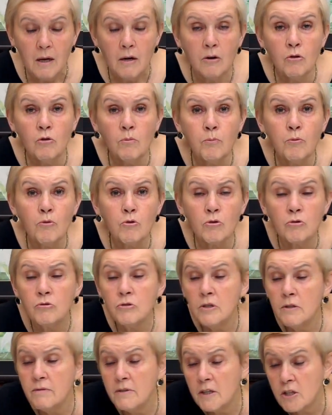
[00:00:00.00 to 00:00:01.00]
Любую,
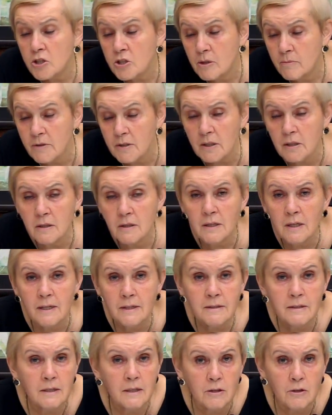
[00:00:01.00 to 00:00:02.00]
неважно,
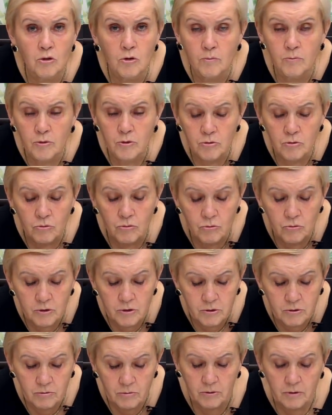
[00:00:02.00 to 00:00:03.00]
маргинаты или любой
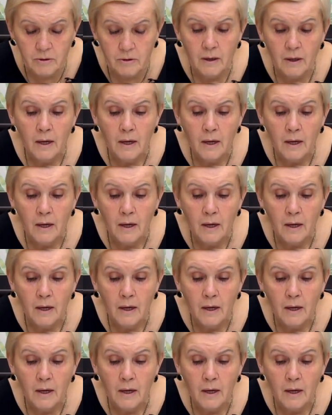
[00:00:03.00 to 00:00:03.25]
другой сорт –